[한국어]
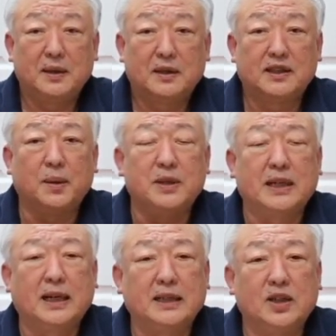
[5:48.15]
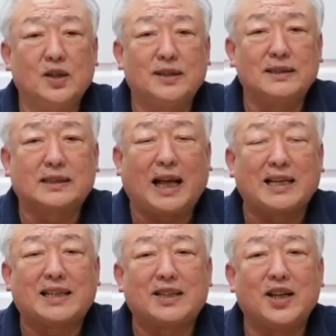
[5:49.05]
그러다 보니까 이거를
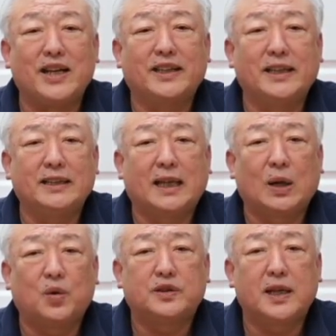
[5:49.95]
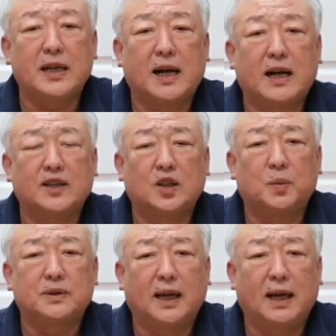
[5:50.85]
다스려야 된다라고 생각하는
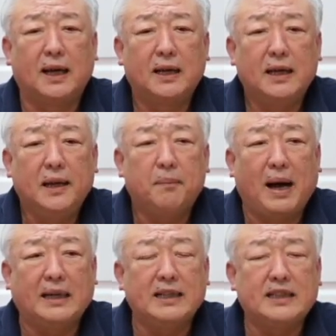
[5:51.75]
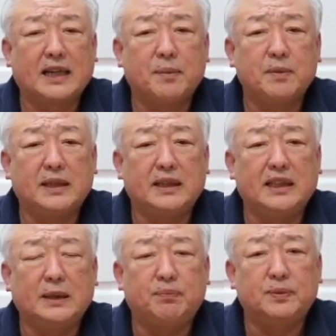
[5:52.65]
것보다 많은 사람이
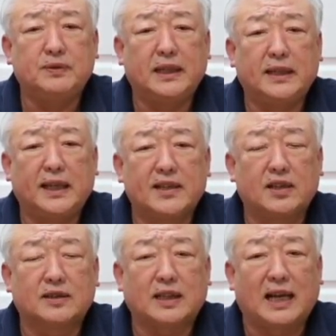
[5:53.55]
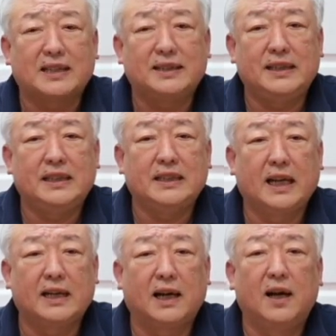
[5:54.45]
이 부분에 대해서 다스리는 게
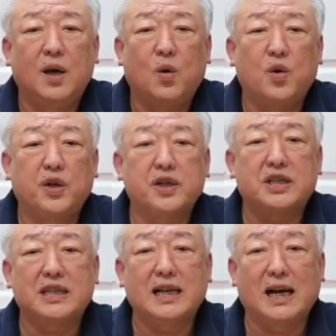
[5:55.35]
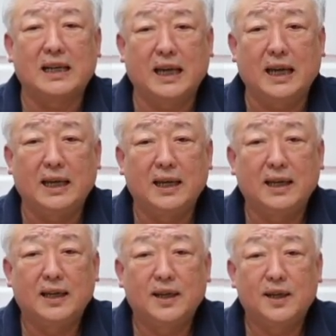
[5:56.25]
아니라 오히려 시간에
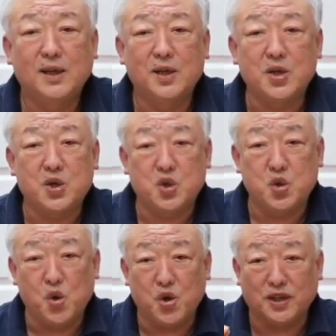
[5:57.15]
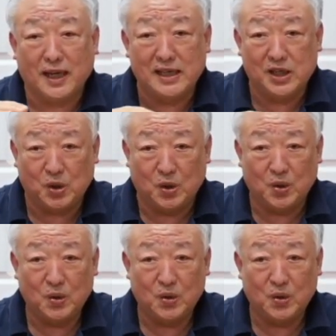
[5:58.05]
쫓겨 살죠.